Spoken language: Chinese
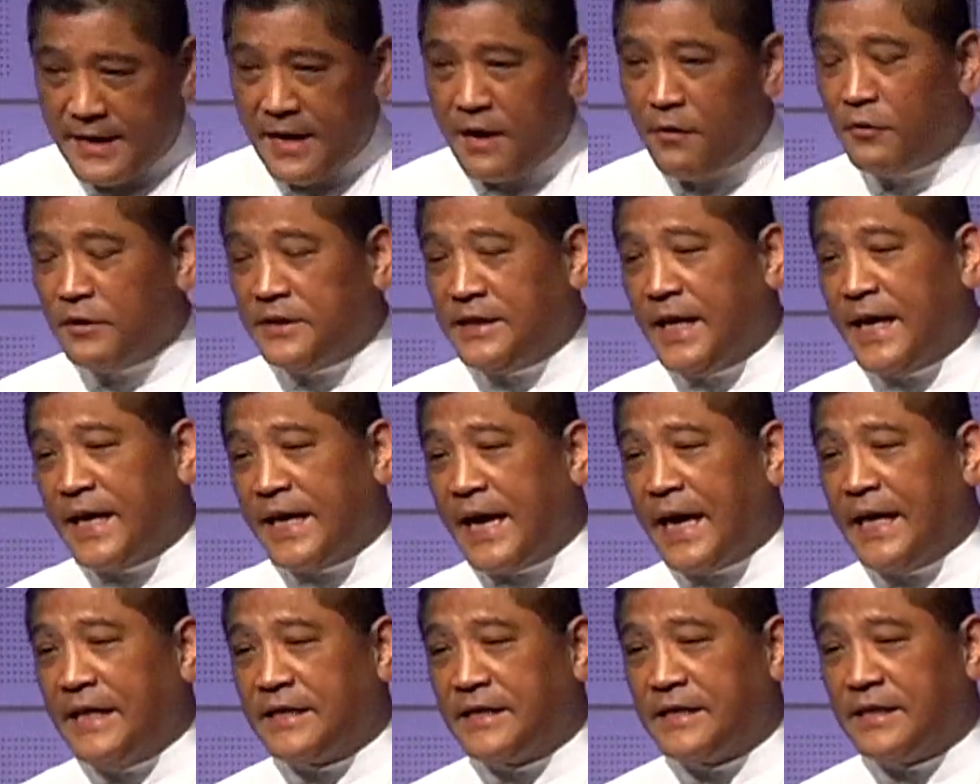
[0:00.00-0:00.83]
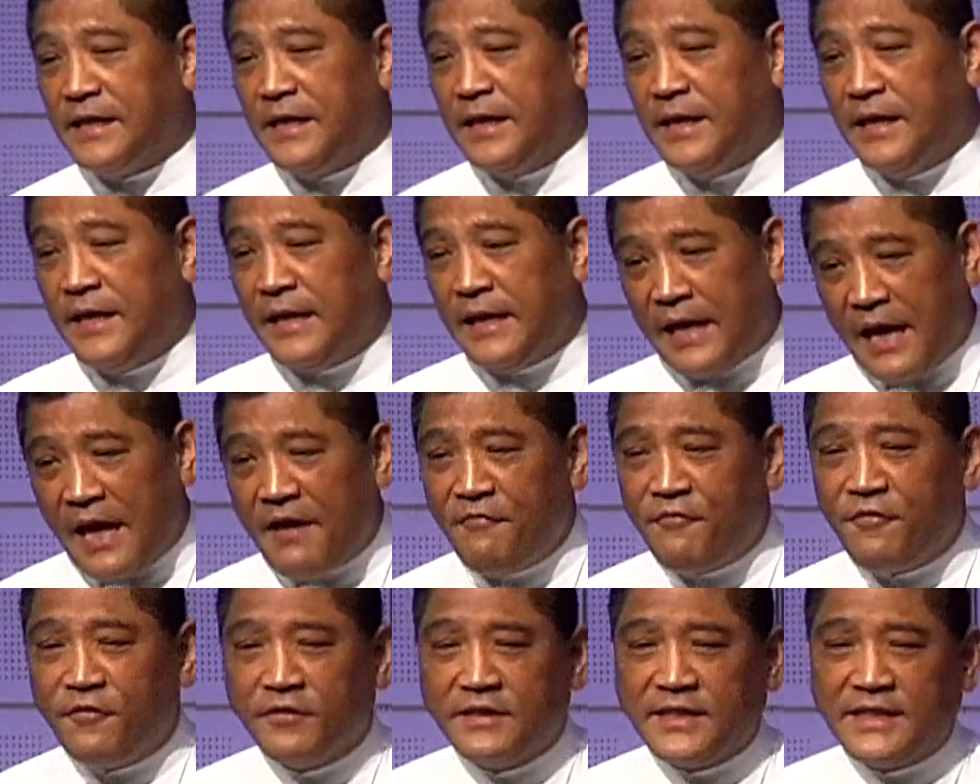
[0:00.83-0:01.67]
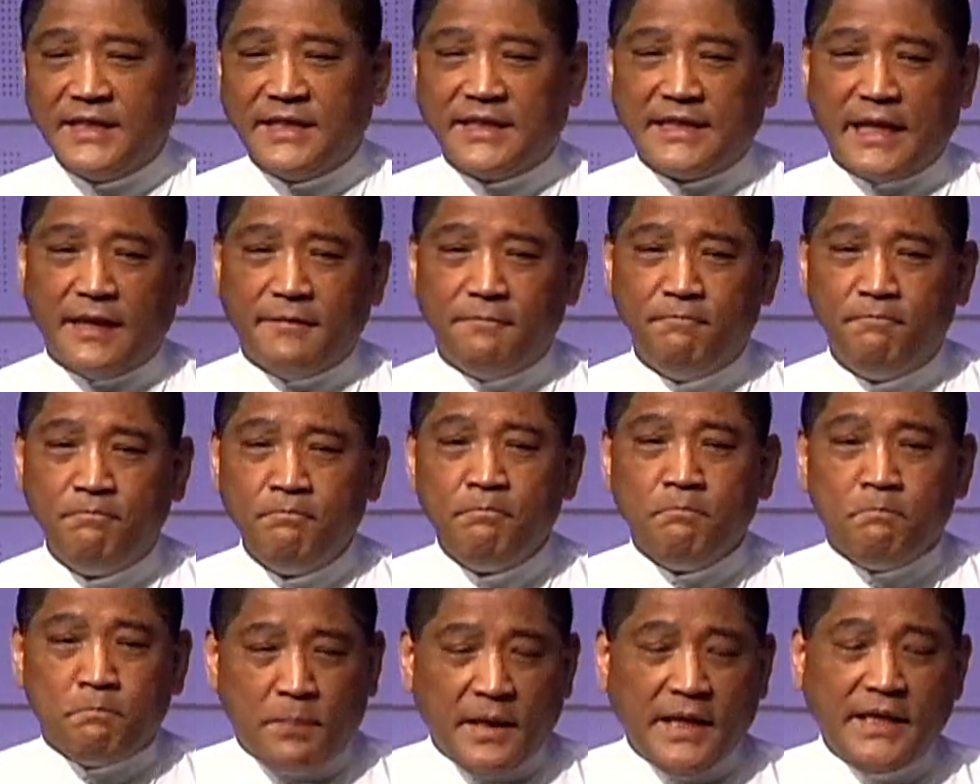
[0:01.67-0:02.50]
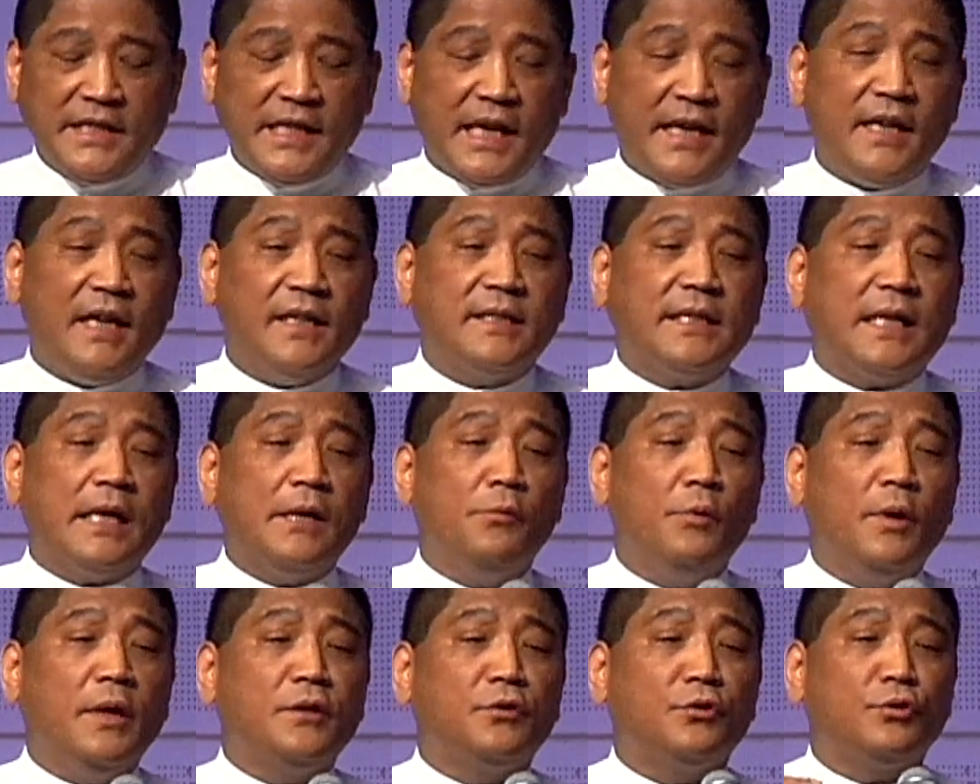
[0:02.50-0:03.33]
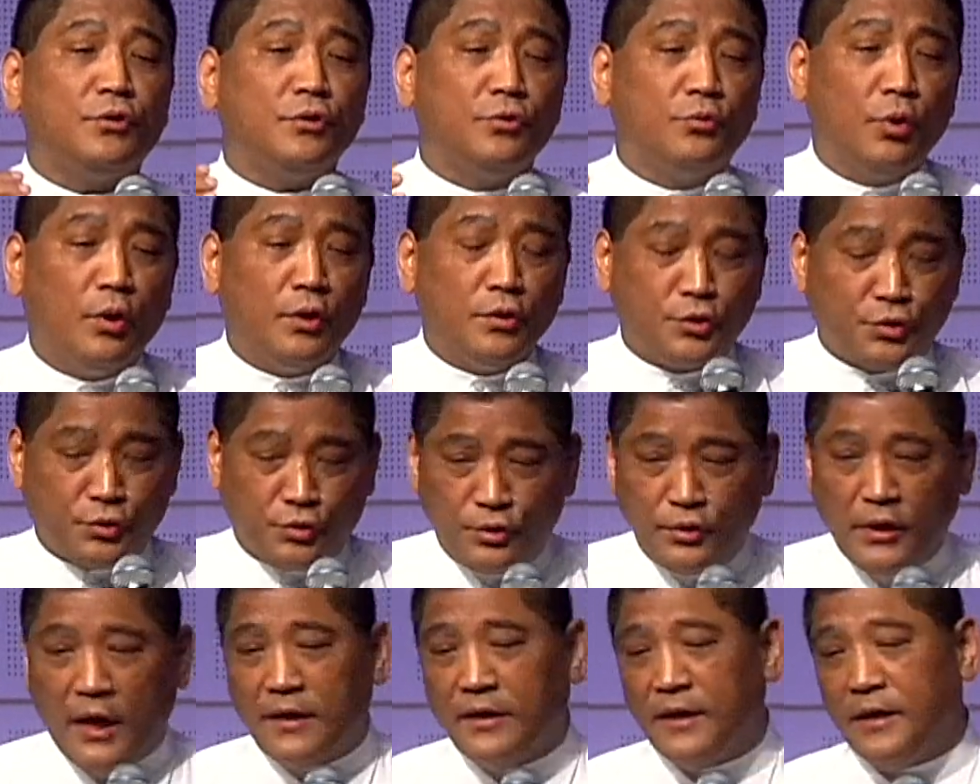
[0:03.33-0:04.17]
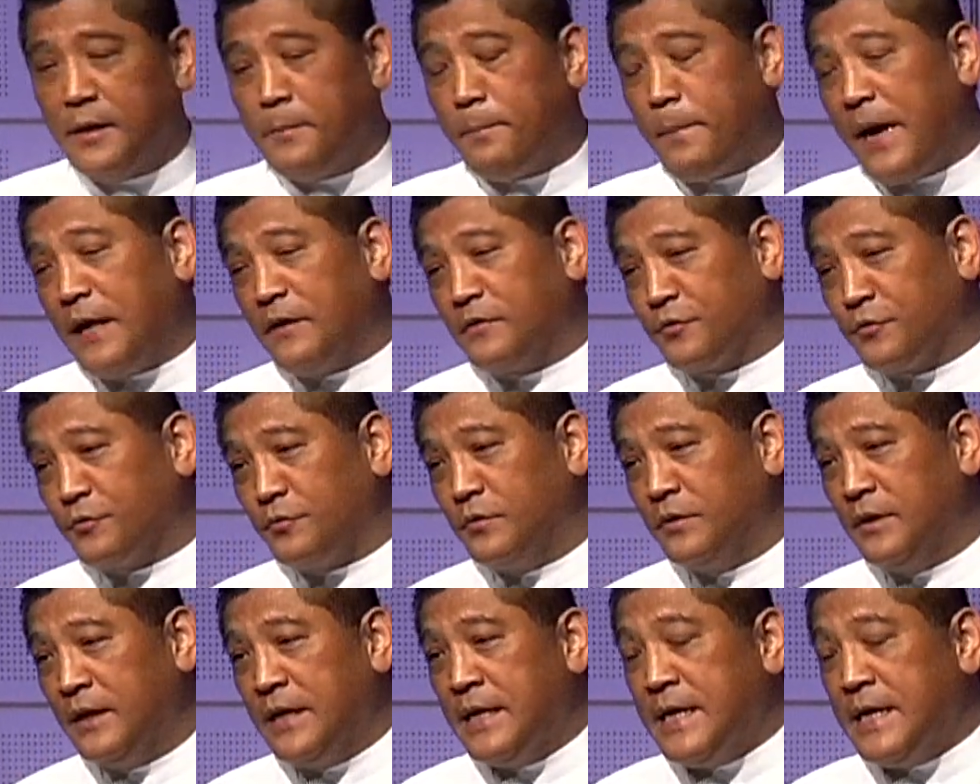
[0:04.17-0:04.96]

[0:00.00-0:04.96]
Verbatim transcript: 让我现在开始来服侍神，并且也成为许多需要人的帮助。